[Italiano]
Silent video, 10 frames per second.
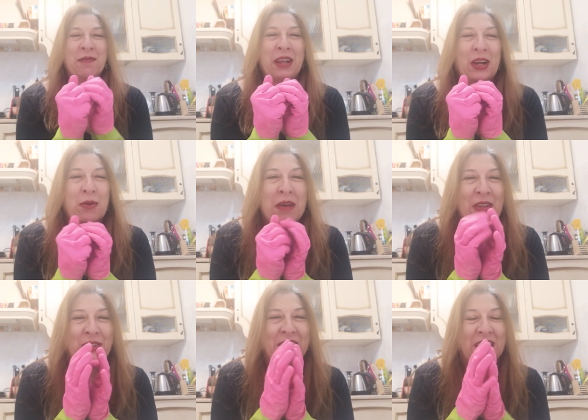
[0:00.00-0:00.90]
Mi
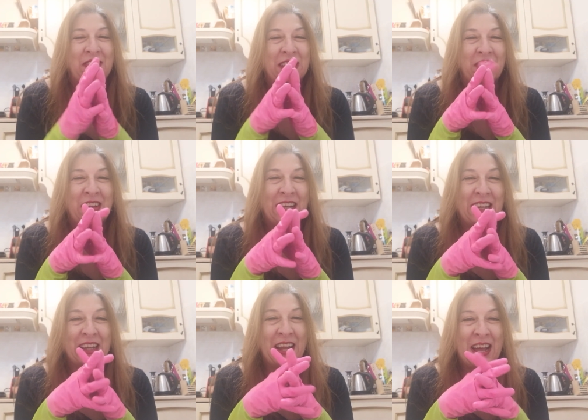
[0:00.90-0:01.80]
raccomando, iscrivetevi al
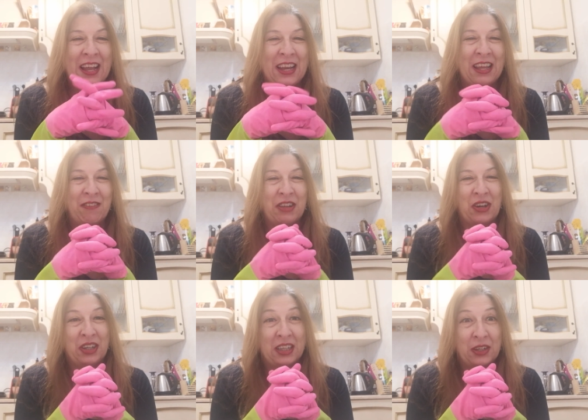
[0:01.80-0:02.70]
canale
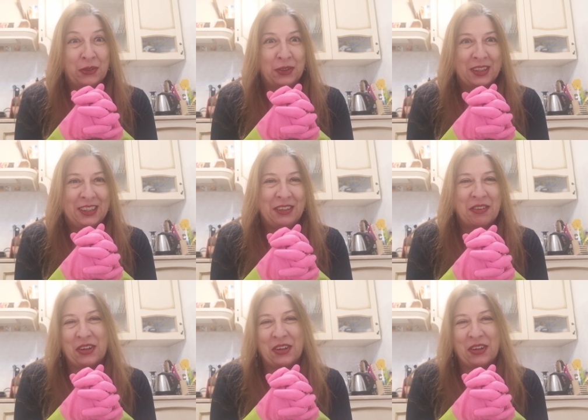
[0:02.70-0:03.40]
Veronica Rossi.